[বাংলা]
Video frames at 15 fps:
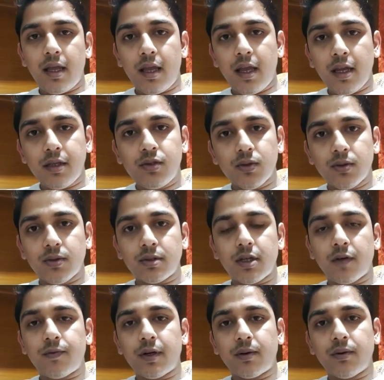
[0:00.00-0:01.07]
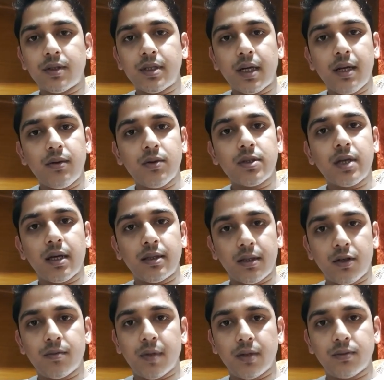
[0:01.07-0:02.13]
এর জন্য সাফার করছে কিন্তু
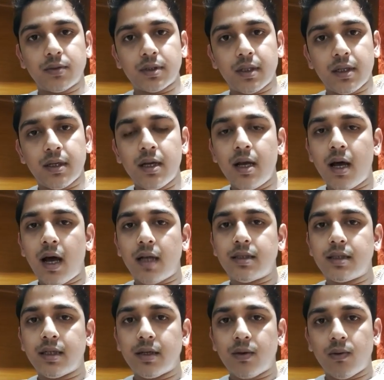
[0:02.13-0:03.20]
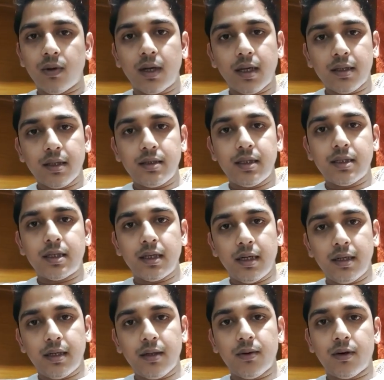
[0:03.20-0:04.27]
সাধারণ মানুষরা আজকে কলকাতার যে
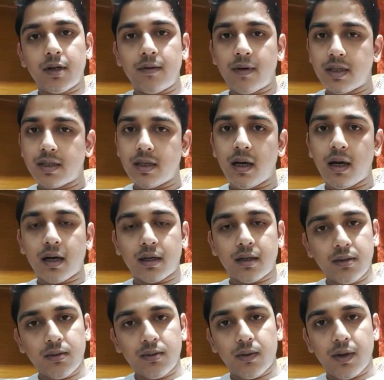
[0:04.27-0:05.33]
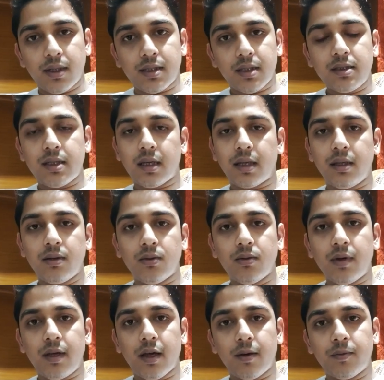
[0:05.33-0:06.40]
ছেলেটি করোনা ভাইরাসে আক্রান্ত হয়েছে সে কিন্তু
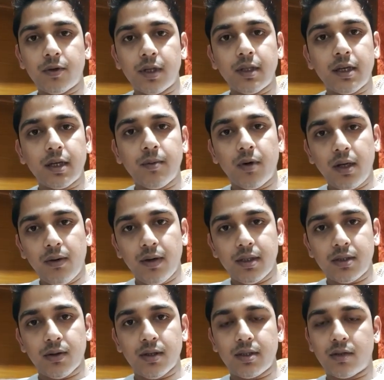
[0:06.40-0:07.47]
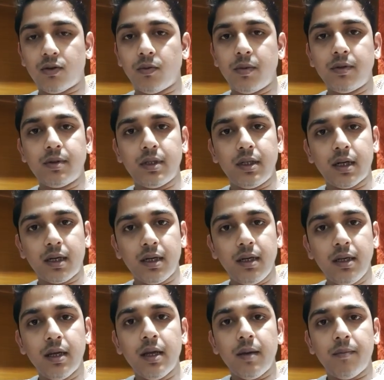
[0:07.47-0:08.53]
এয়ারপোর্টে তাকে বলা হয়েছিল যে তুমি ডিরেক্টলি
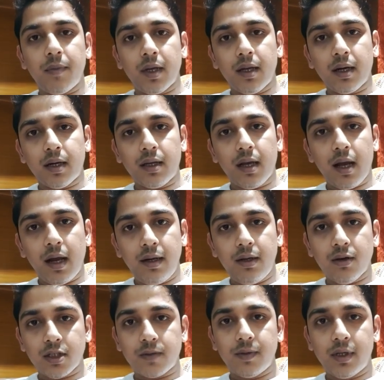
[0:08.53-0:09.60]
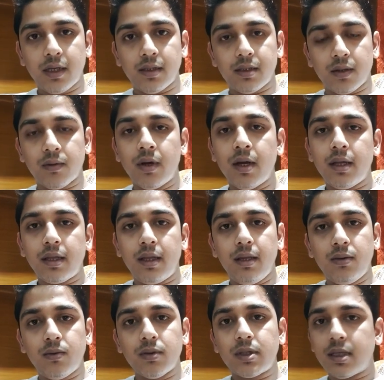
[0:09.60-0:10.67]
বেলাঘাটা আইডি হসপিটাল যাও
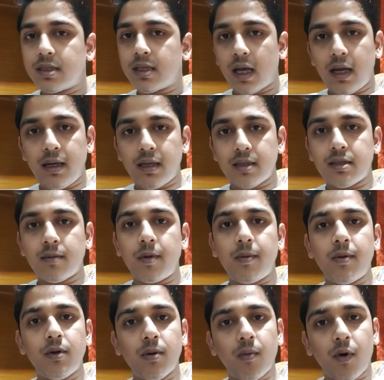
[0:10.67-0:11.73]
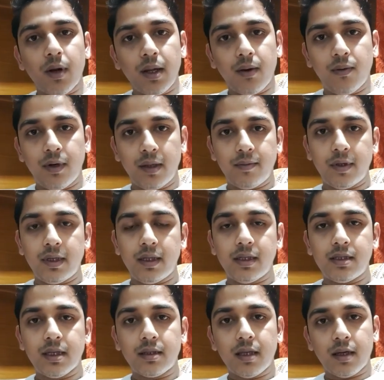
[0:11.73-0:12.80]
কিন্তু সে যায়নি সে বিভিন্ন মলে ঘুরে
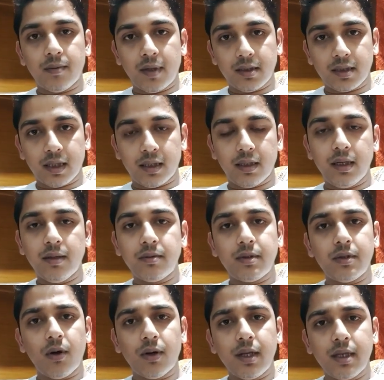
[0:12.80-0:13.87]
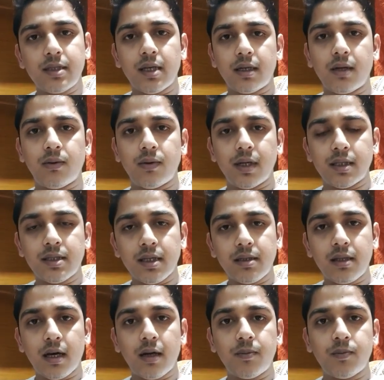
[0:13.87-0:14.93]
বেরিয়েছে তার মাঝখানে অনেক জায়গা ঘুরেছে
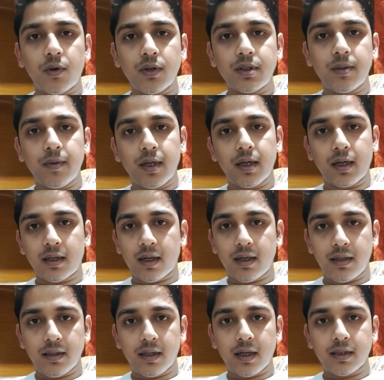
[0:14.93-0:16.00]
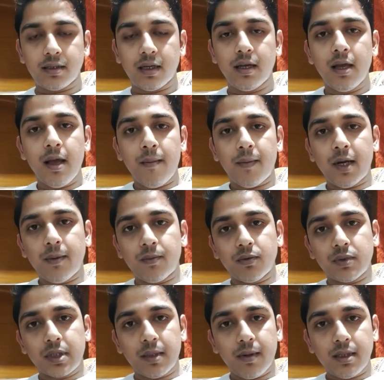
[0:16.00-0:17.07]
তারপর সে বেলেঘাটা আইডিতে গেছে মানে
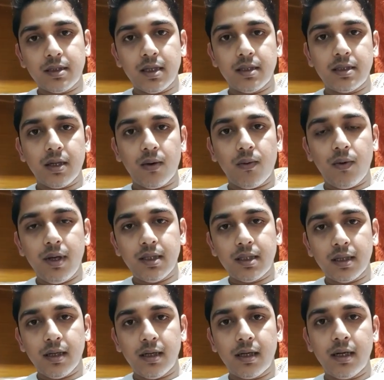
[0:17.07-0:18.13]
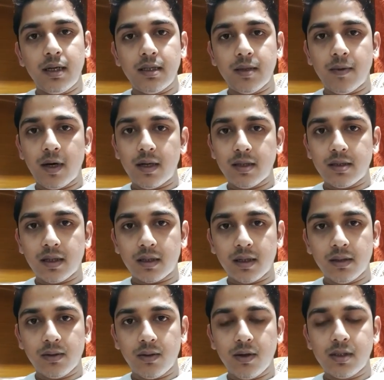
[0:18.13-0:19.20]
বুঝতে পারছেন যে ওই ছেলেটি নিজে ভাইরাসে
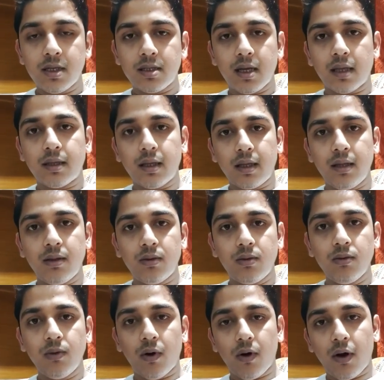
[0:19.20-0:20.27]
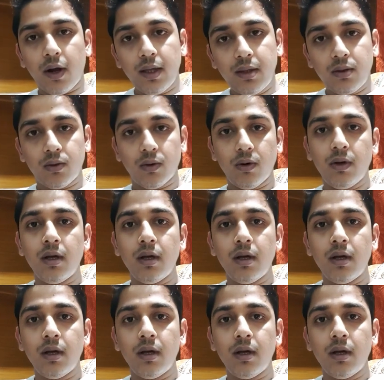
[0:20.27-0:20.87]
আক্রান্ত হয়েছে সাথে কিন্তু হয়তো